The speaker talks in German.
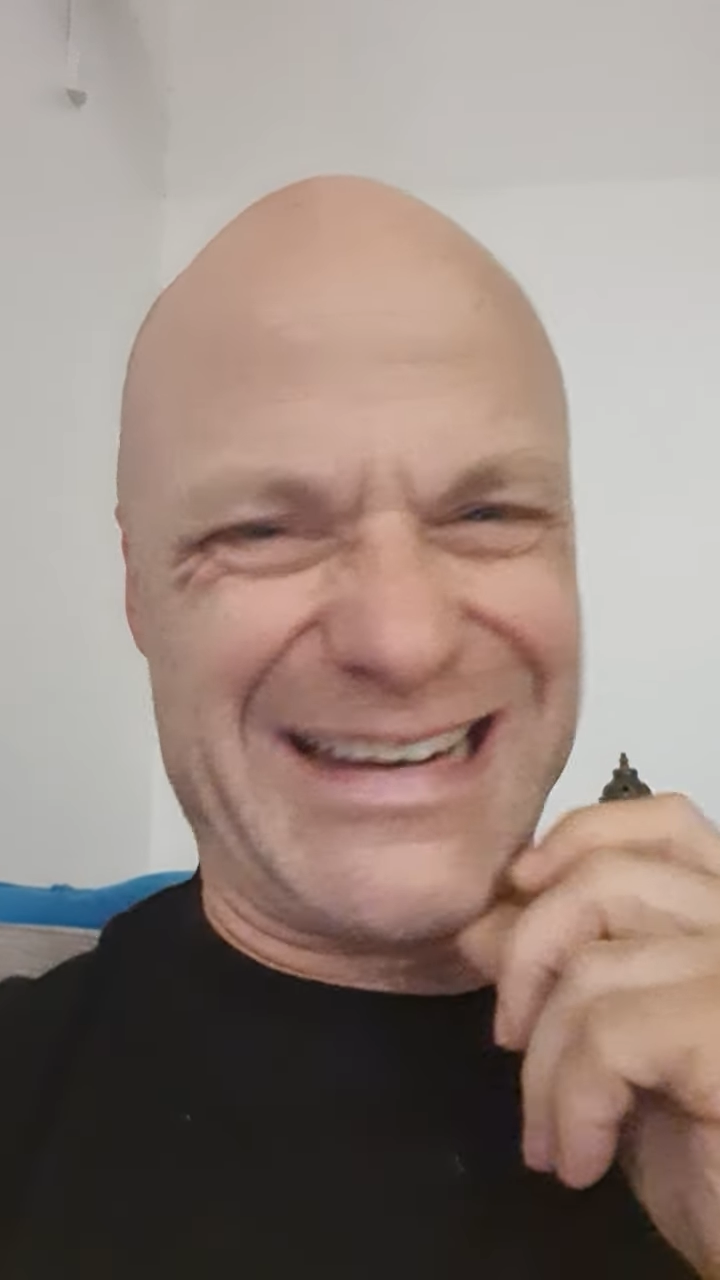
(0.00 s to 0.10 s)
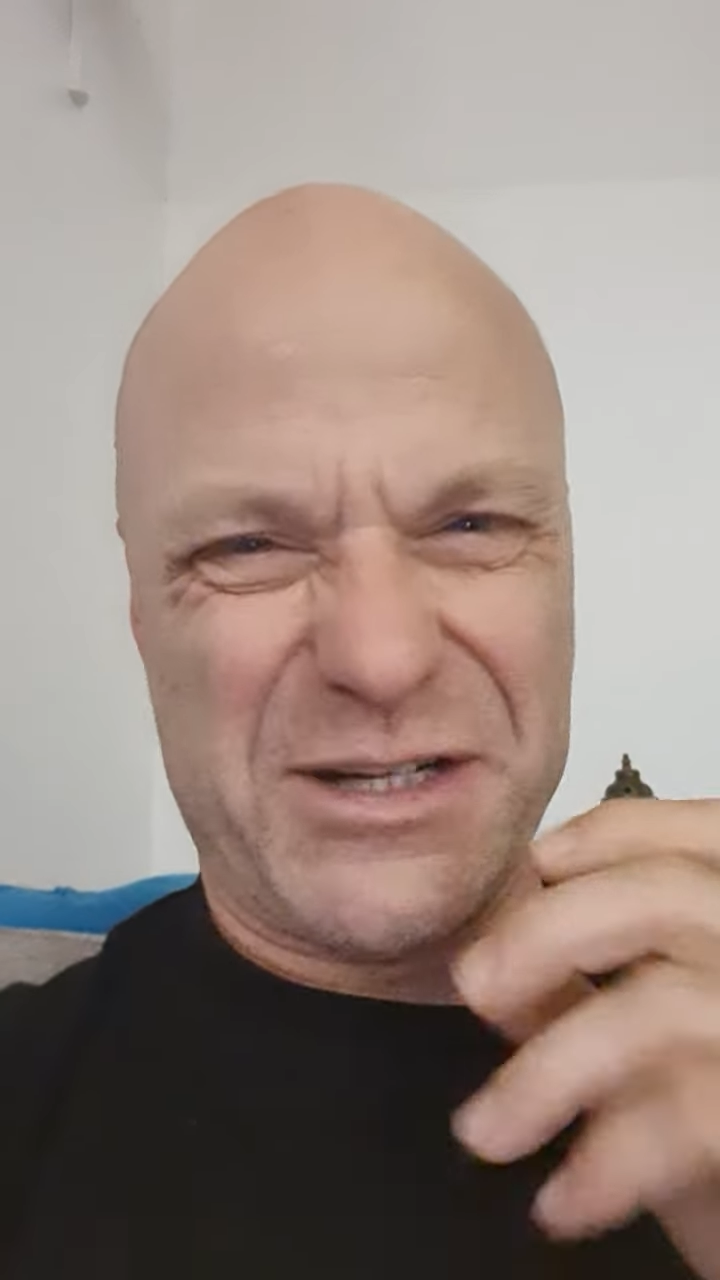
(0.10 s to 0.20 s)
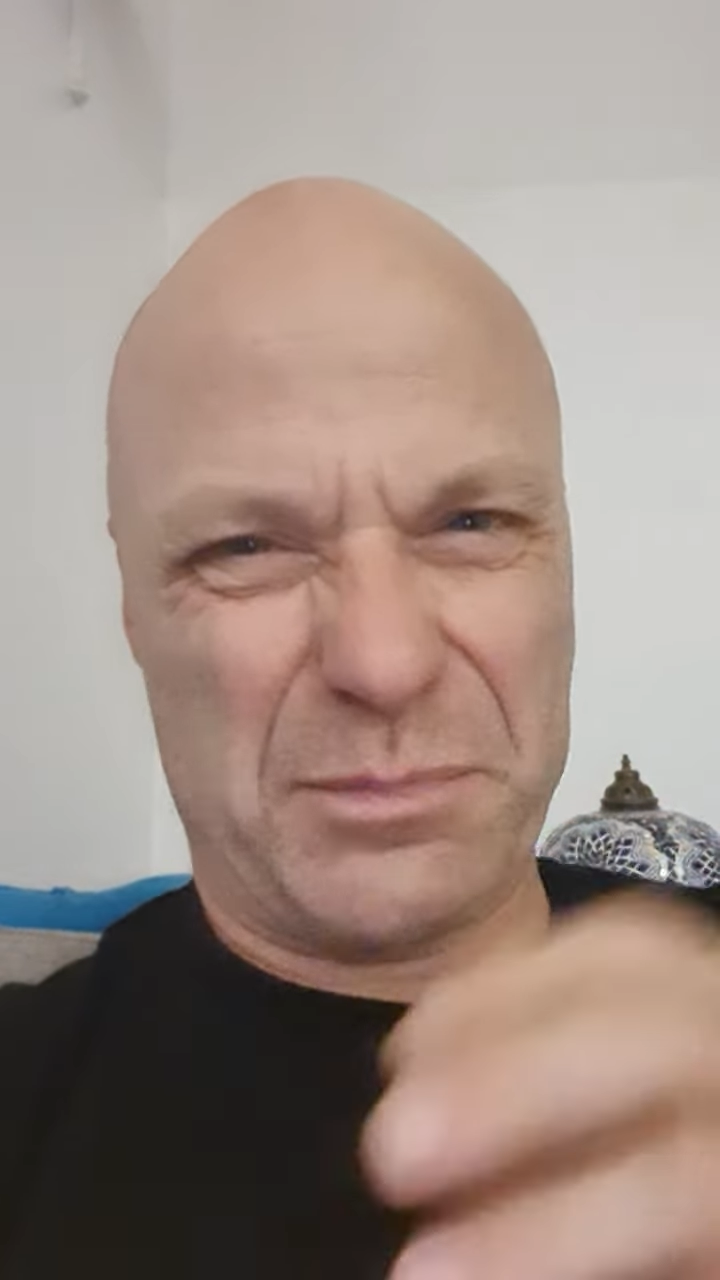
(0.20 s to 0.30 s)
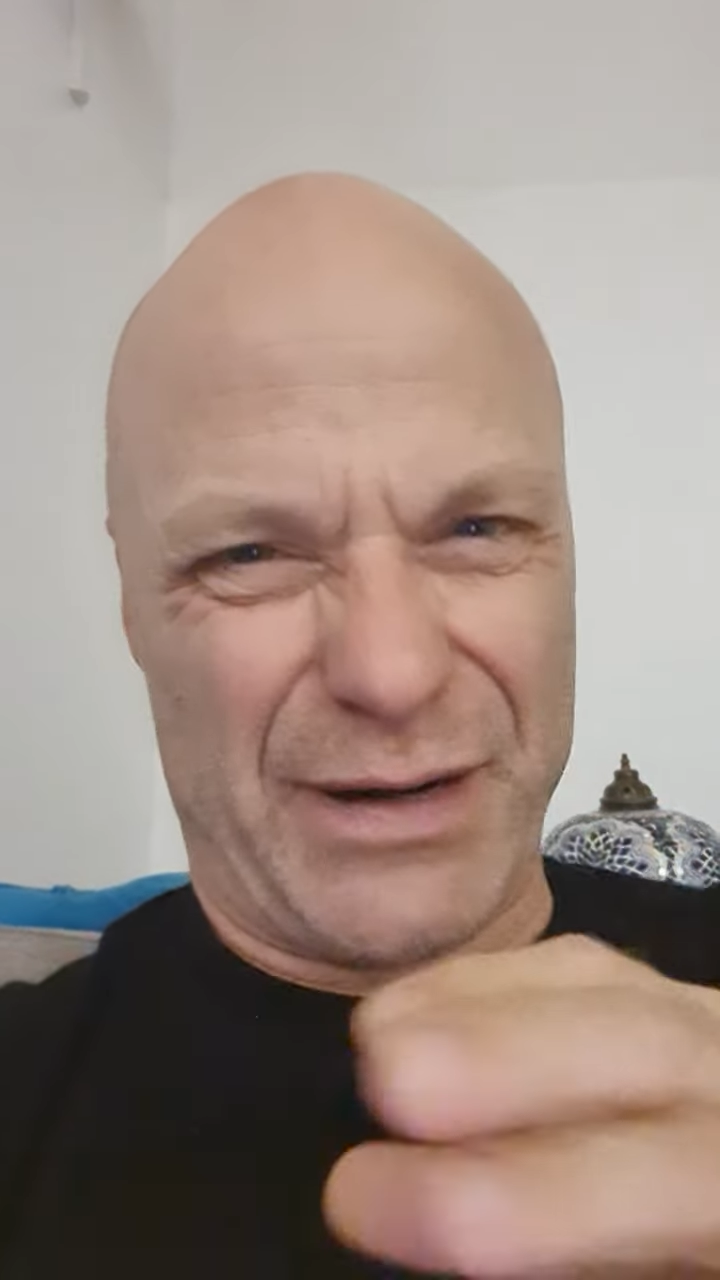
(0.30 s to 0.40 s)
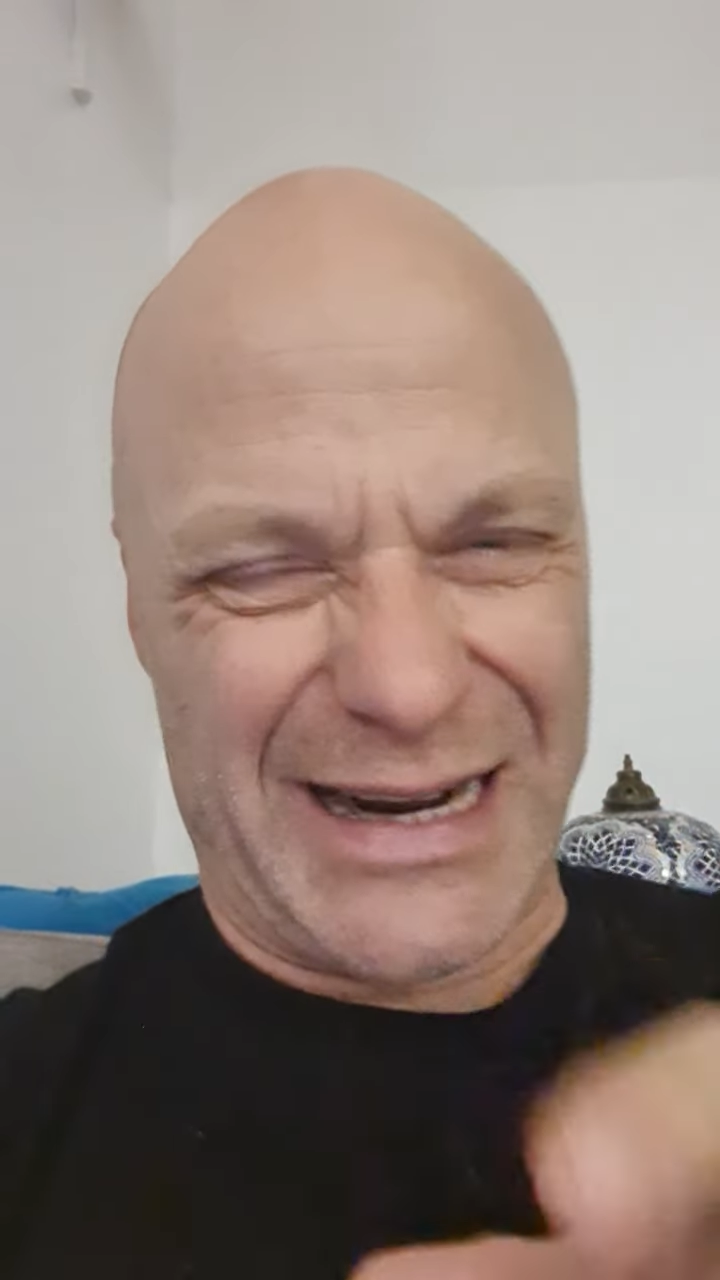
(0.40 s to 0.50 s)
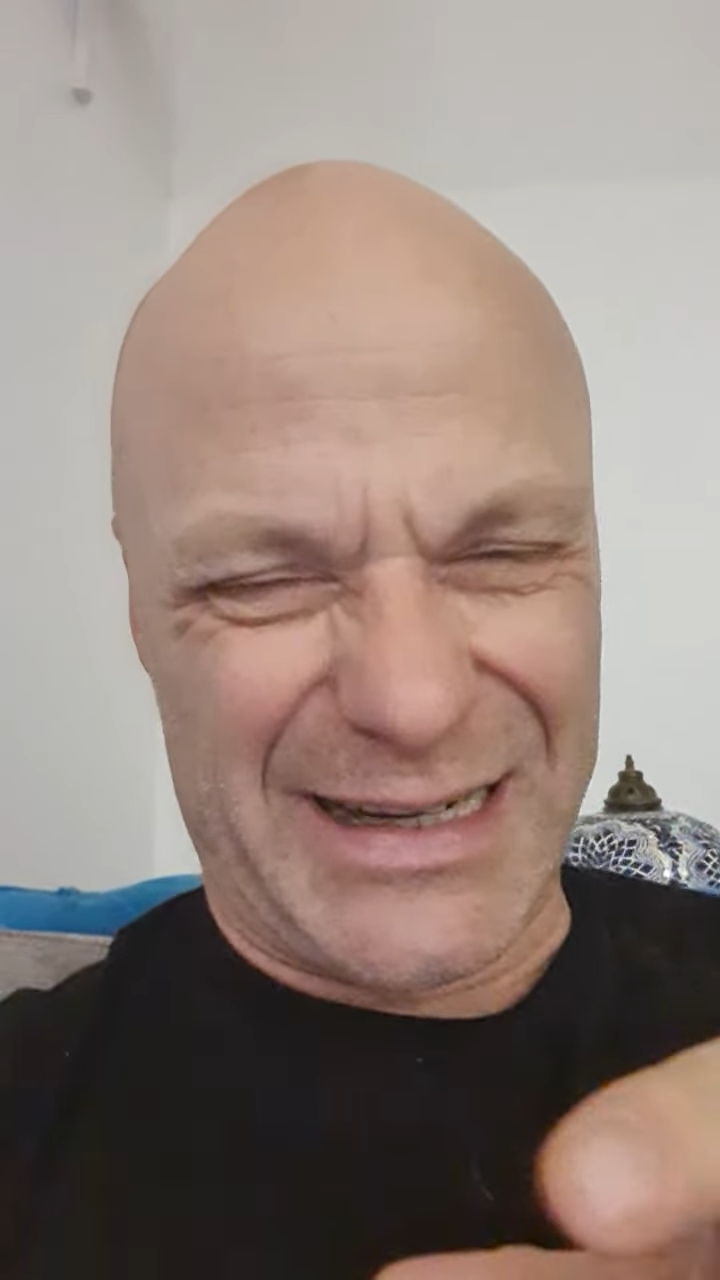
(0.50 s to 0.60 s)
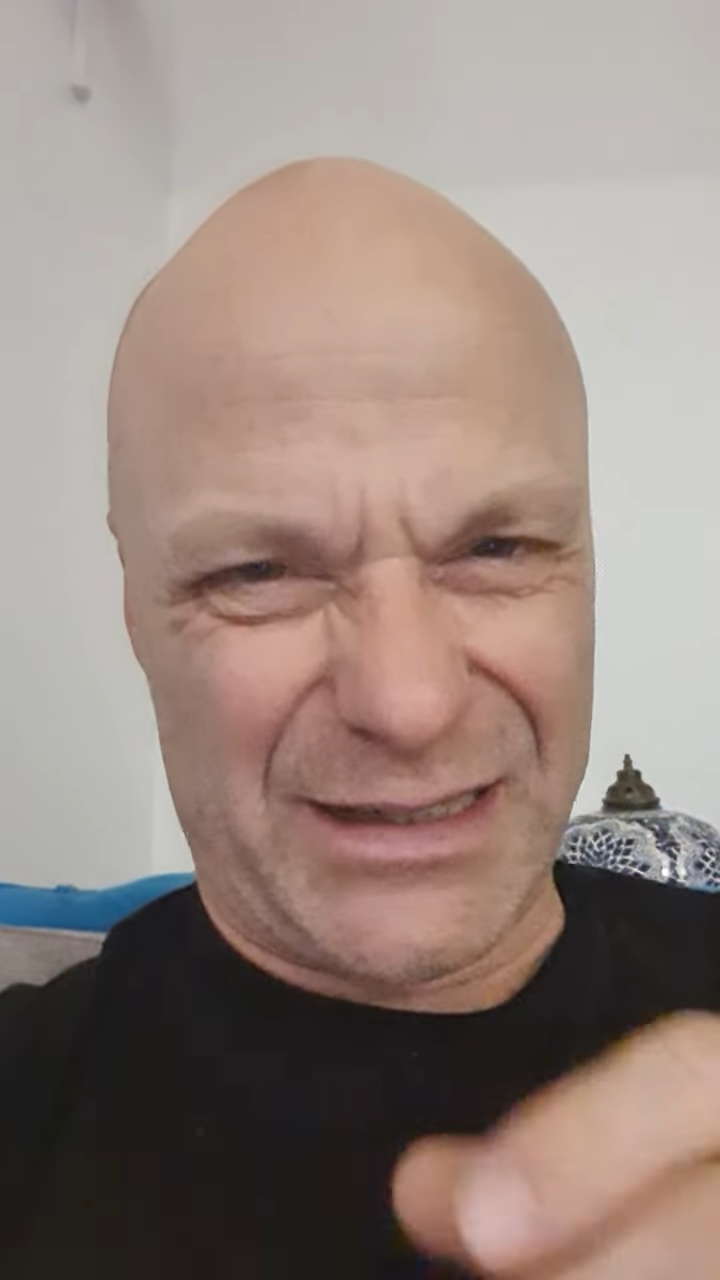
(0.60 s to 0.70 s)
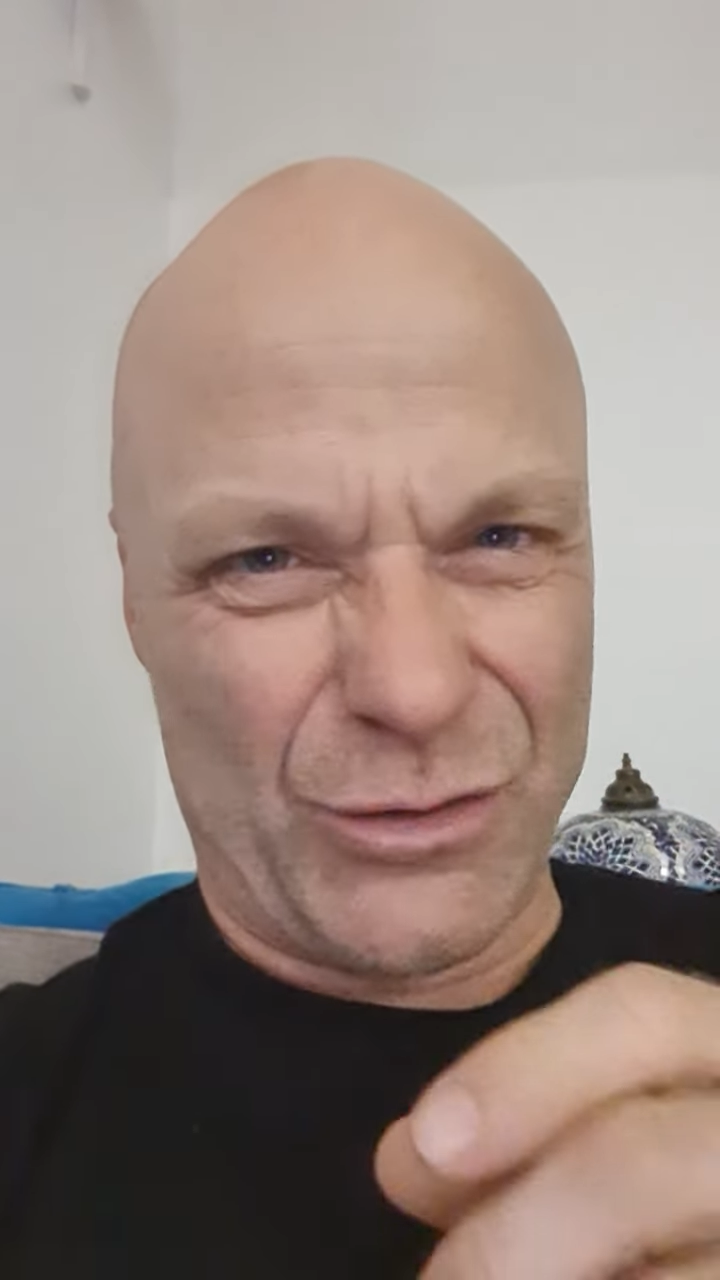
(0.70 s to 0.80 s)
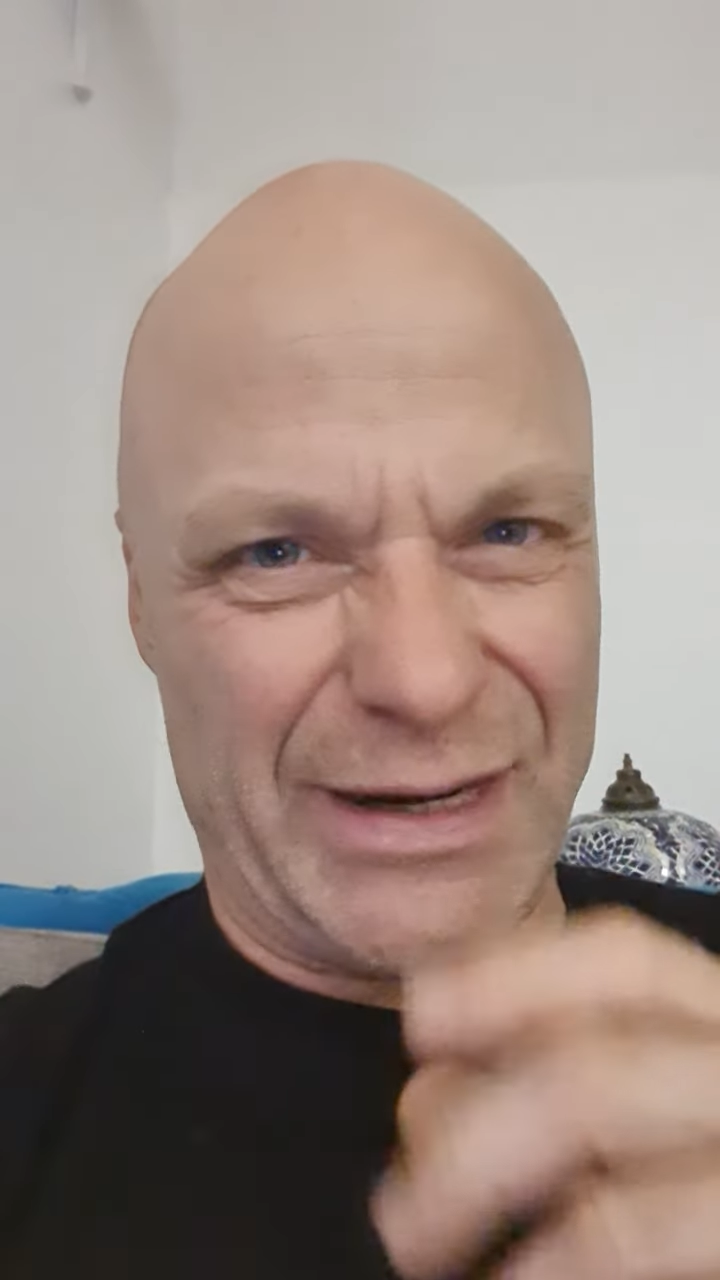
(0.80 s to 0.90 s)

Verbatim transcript: Der sprach